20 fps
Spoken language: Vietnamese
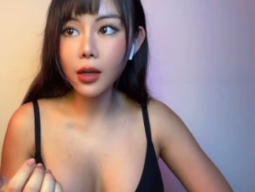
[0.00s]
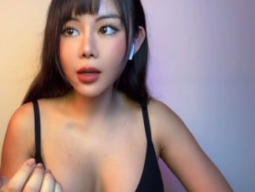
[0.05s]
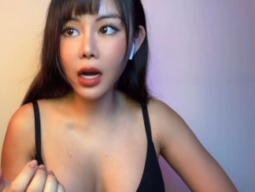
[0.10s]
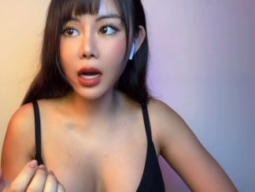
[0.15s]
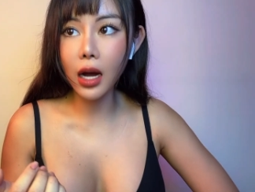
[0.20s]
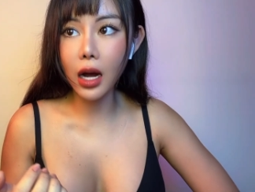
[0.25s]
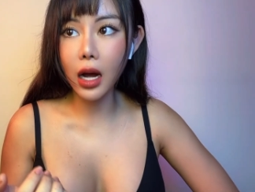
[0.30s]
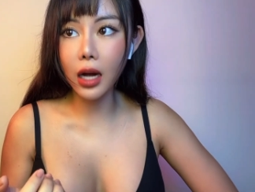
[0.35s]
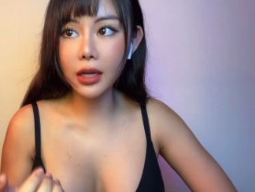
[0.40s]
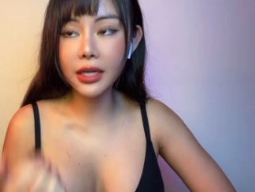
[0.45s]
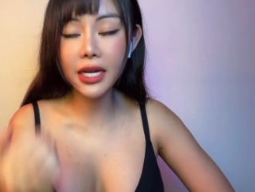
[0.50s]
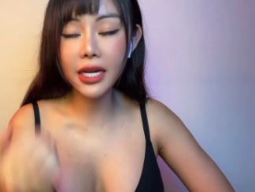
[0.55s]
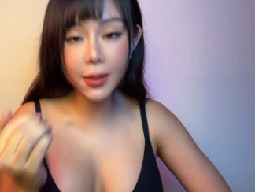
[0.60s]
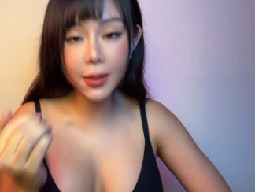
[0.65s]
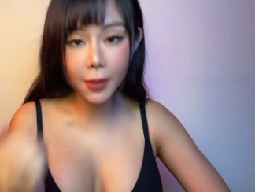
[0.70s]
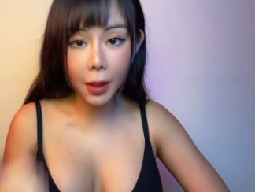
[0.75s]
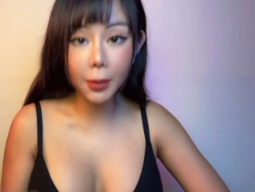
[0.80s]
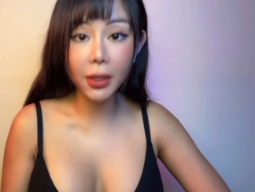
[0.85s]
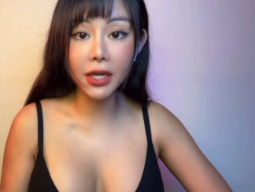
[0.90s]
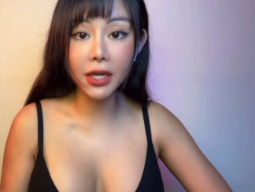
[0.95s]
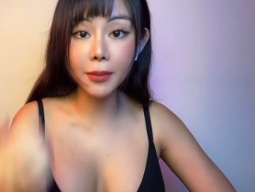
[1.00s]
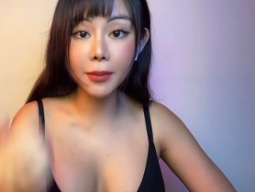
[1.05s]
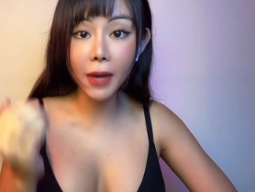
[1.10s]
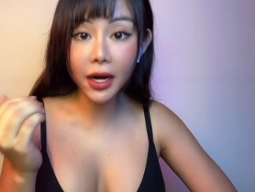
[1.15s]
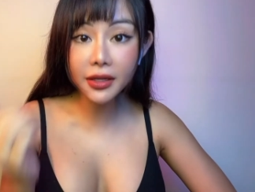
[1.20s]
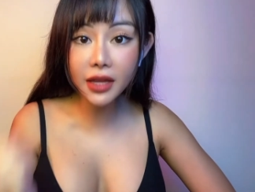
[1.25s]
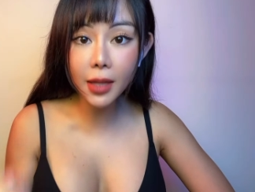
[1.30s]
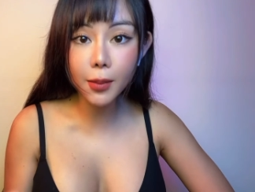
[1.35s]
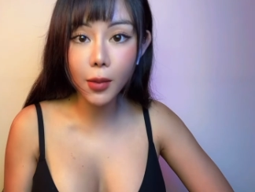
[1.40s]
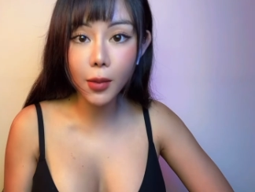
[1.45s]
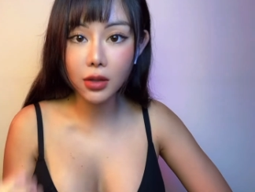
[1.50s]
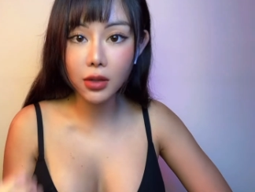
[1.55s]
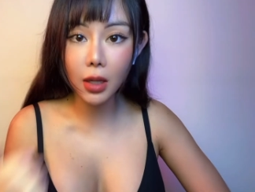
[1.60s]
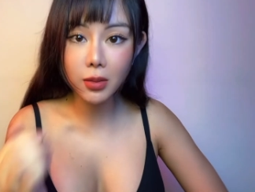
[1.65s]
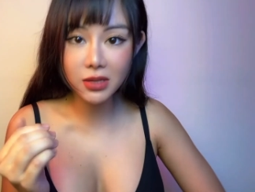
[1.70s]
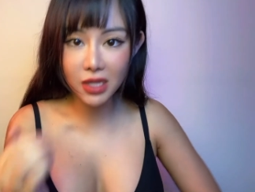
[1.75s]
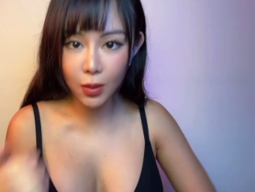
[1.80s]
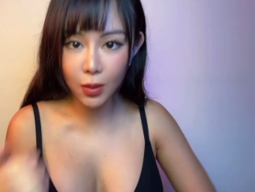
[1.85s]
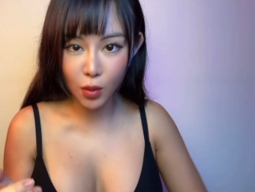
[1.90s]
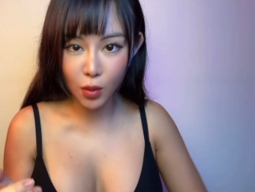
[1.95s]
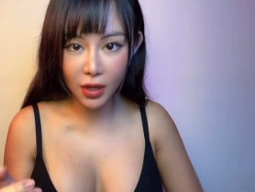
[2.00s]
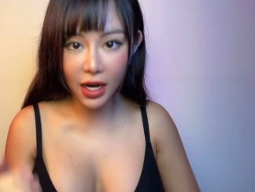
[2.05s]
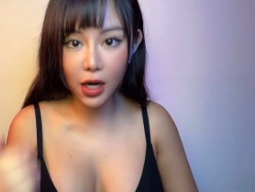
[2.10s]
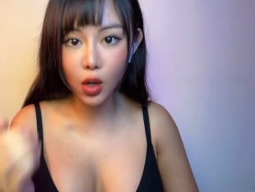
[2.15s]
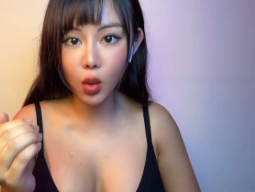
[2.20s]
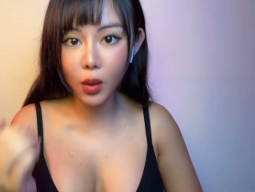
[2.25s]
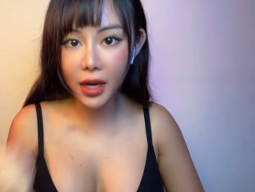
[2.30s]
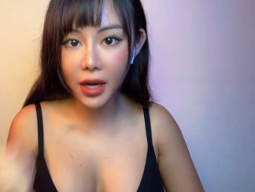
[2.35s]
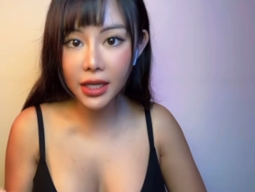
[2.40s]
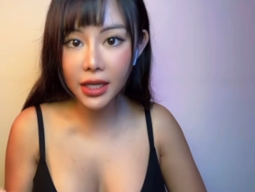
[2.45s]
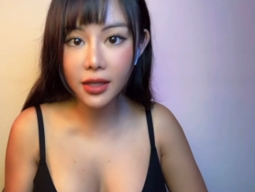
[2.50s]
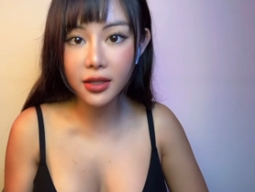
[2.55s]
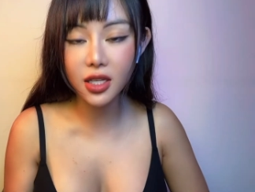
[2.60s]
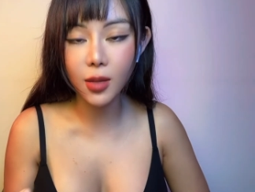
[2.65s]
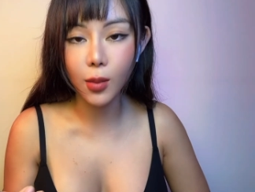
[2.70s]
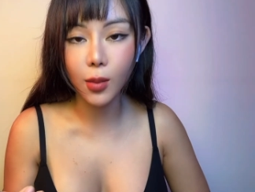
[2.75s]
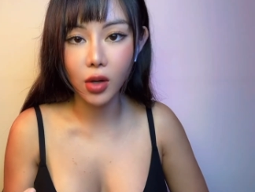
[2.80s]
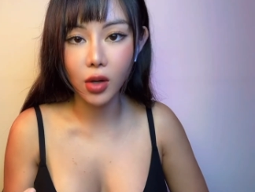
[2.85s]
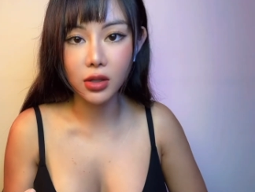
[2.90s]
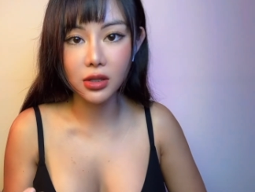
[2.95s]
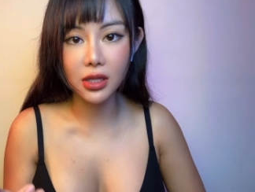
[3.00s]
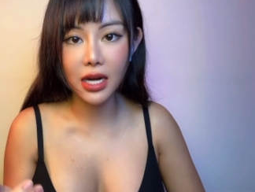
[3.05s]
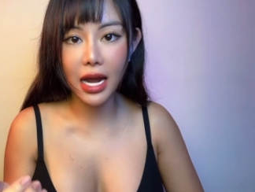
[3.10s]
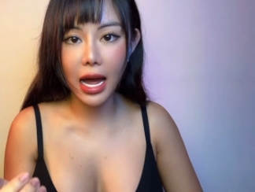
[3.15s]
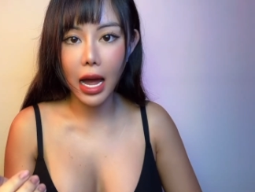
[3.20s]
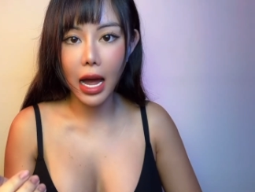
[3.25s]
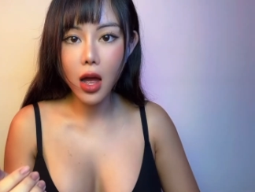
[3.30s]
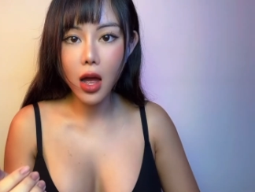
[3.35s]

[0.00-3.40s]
à, khi mà mình mới tiêm botox xong một cái lưu ý nữa cho mọi người là